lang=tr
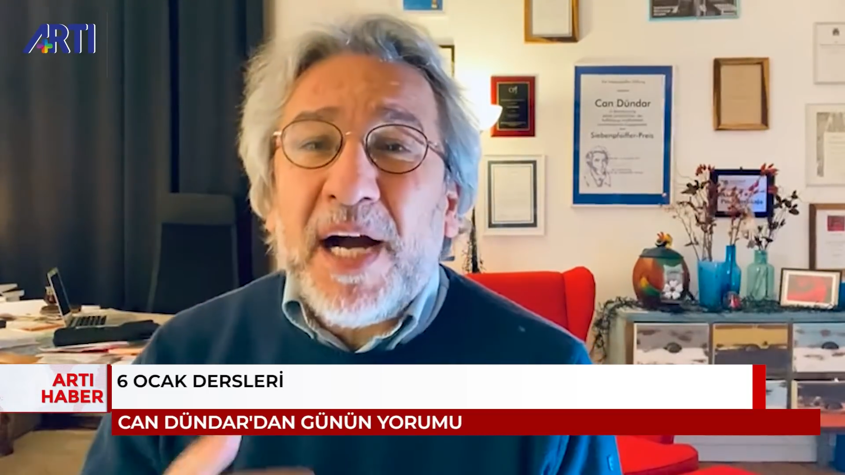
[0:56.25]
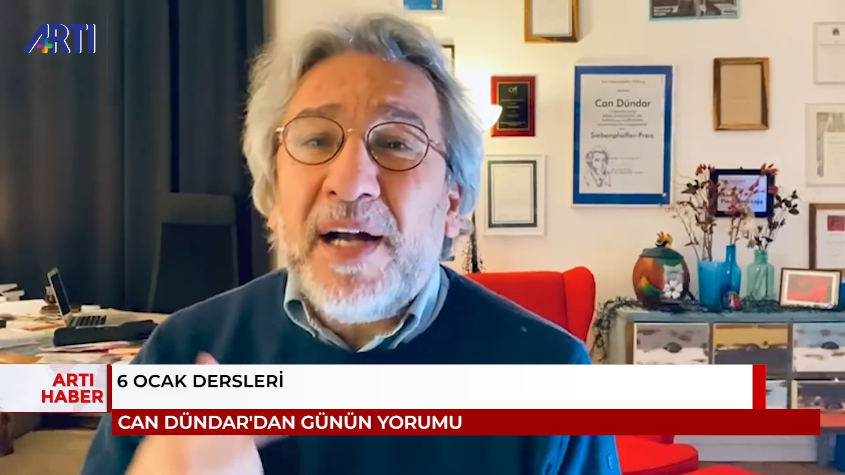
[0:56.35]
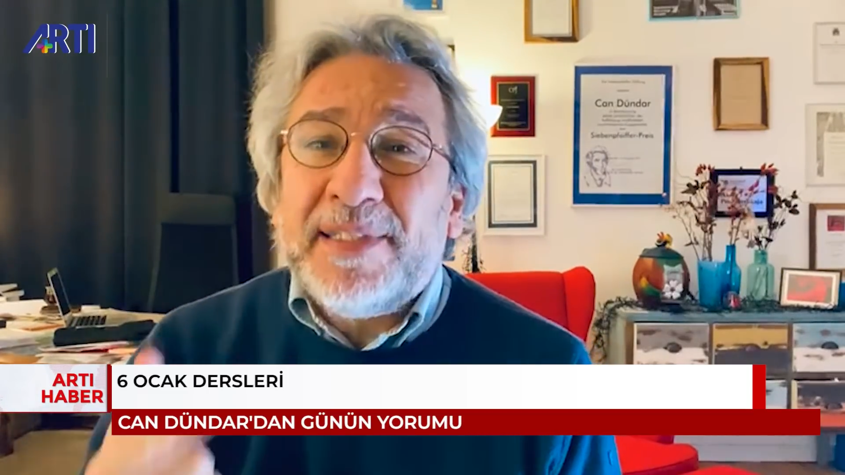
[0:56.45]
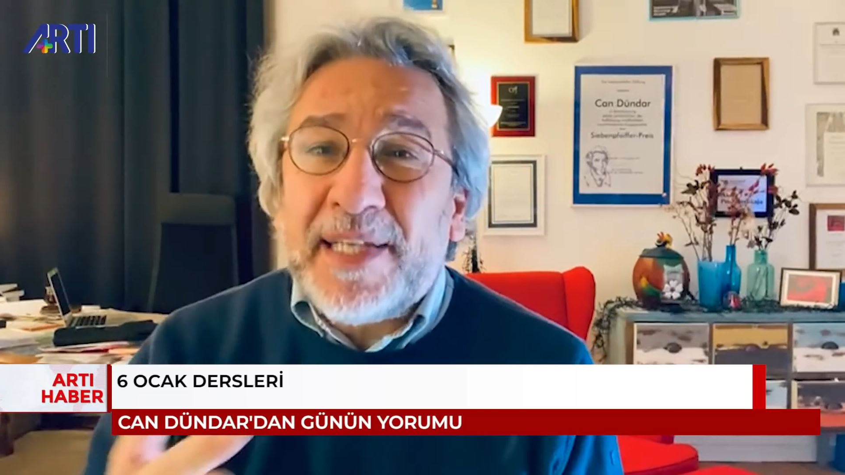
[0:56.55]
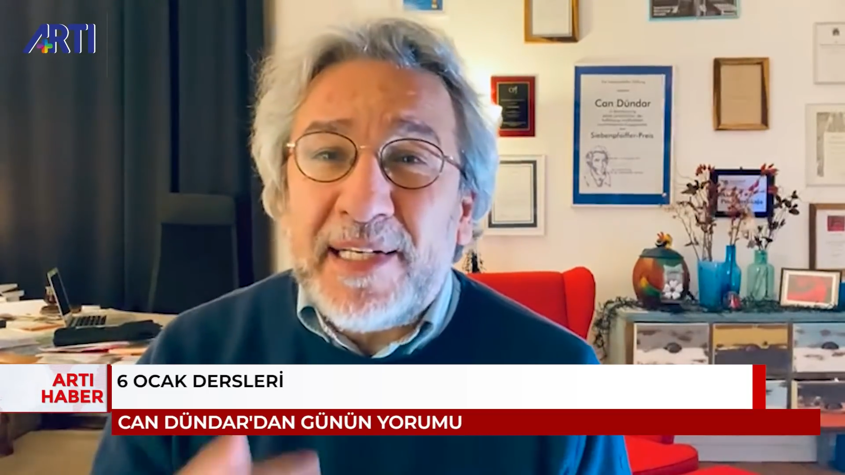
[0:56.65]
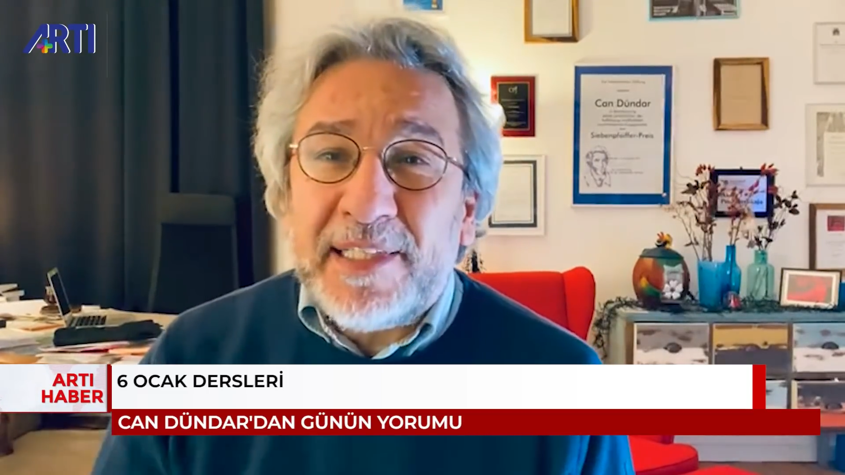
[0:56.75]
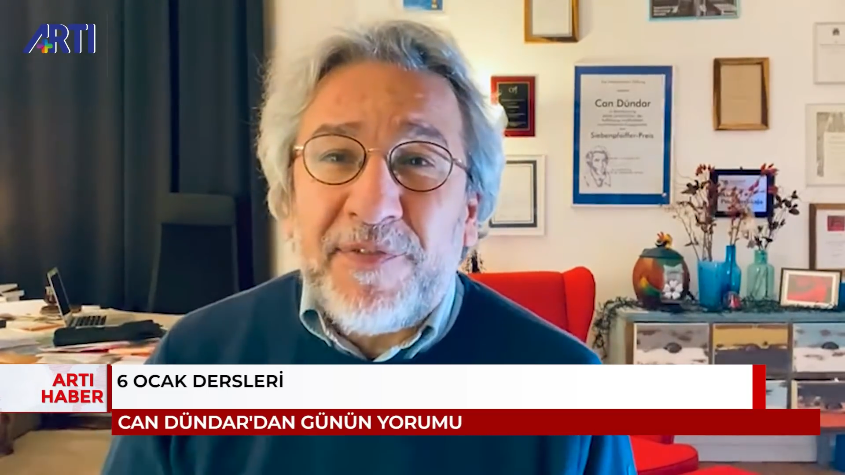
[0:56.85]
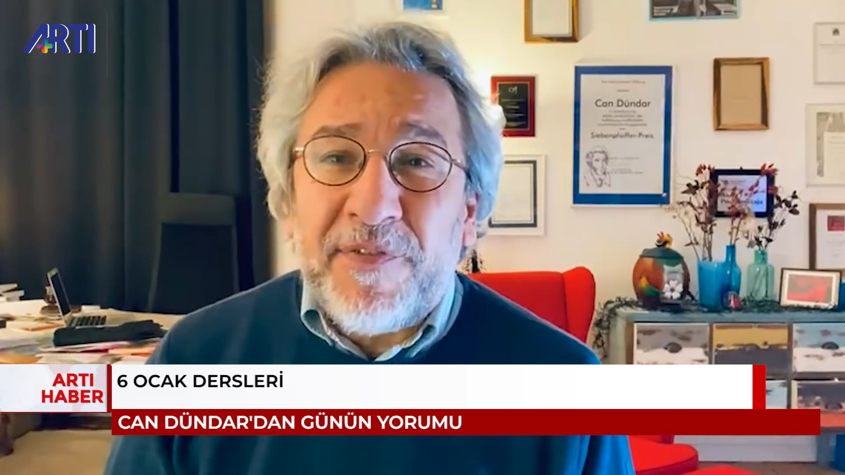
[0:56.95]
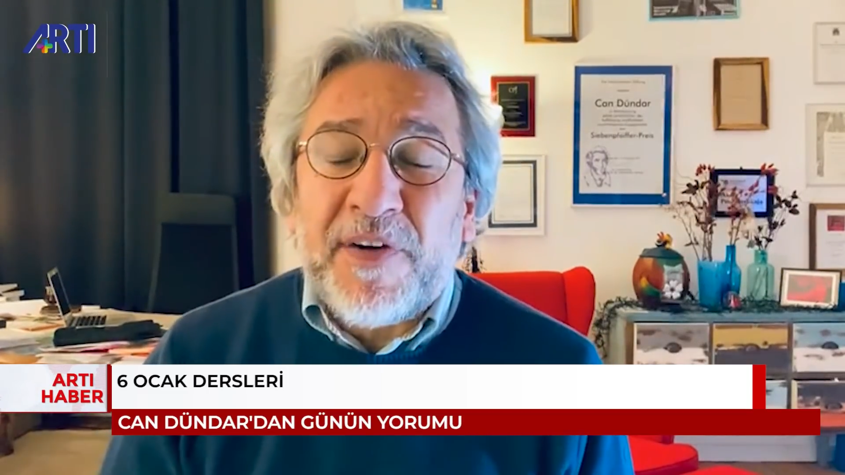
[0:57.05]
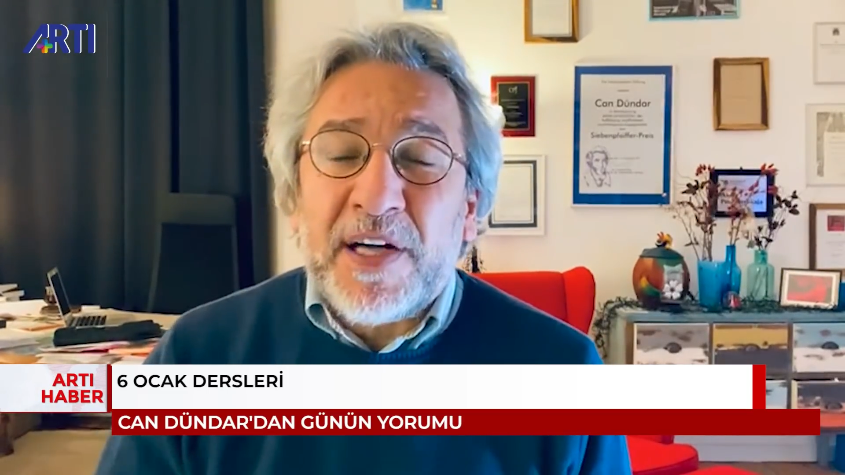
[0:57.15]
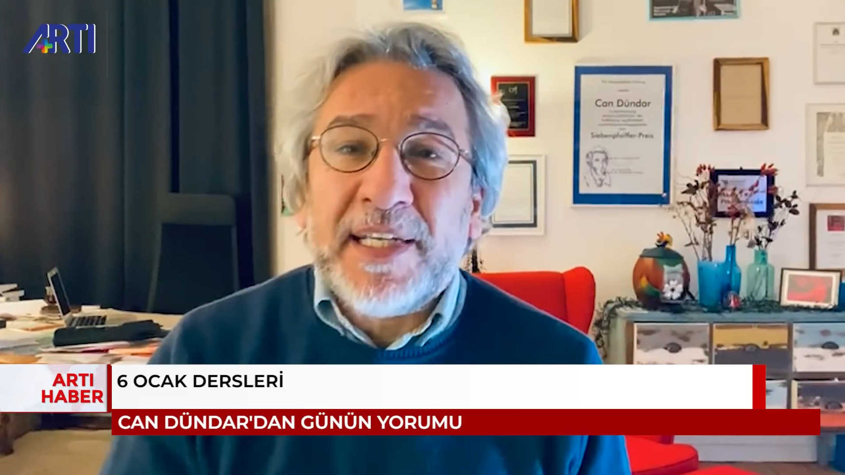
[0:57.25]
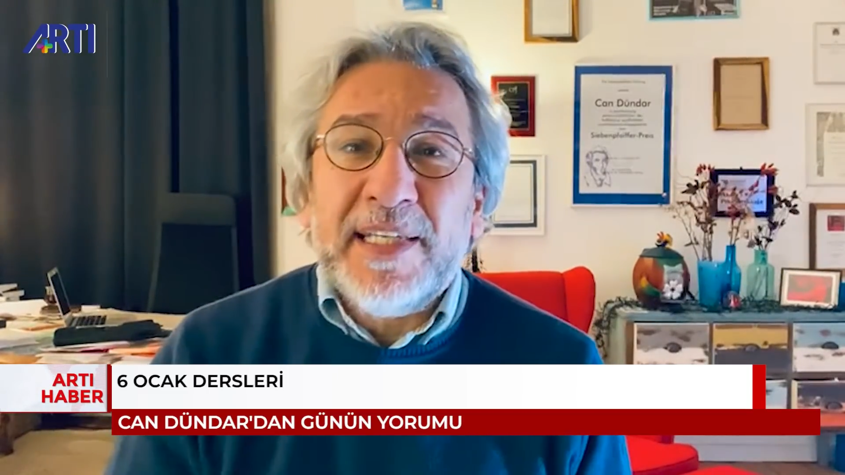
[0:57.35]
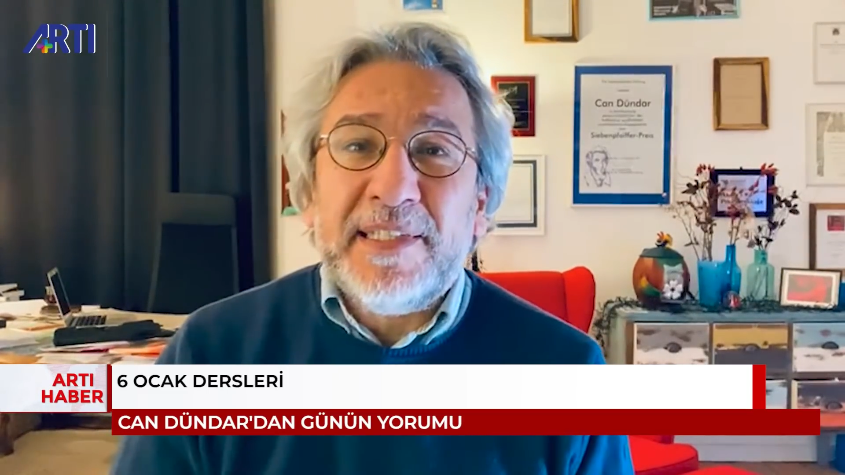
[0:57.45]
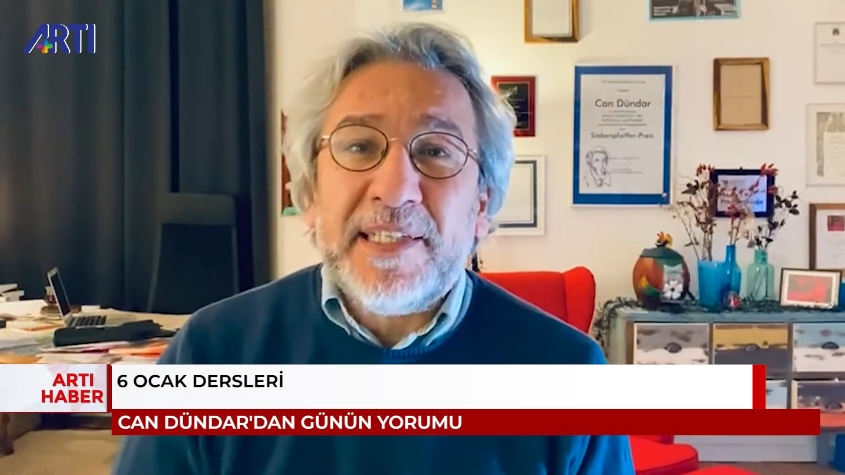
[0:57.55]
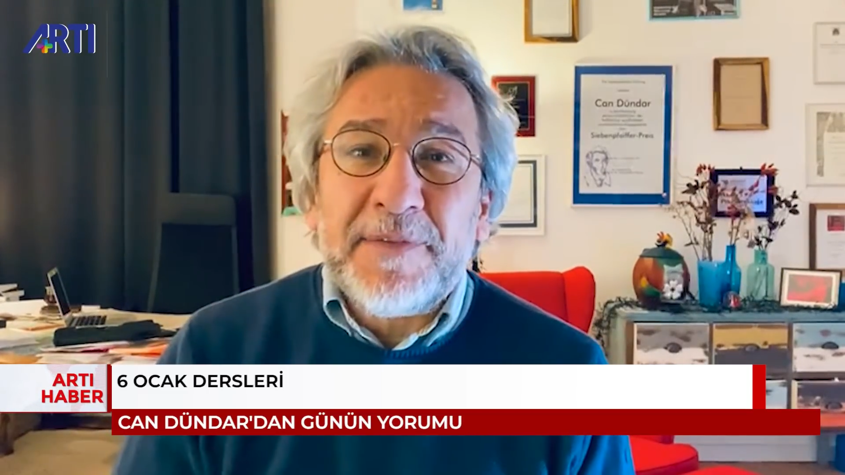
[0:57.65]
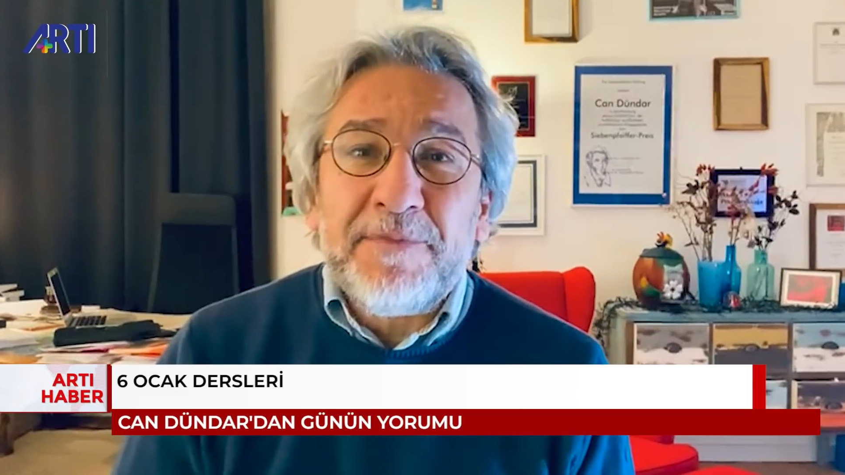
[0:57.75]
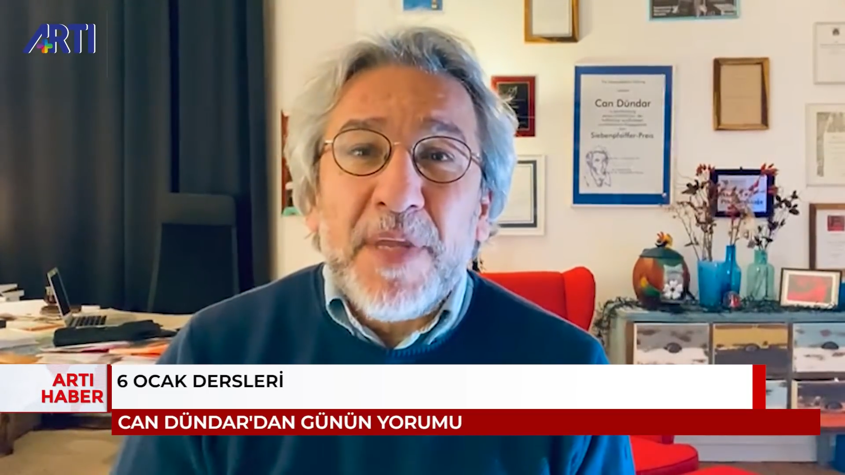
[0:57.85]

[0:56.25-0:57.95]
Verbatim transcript: alternatifi fark ettik.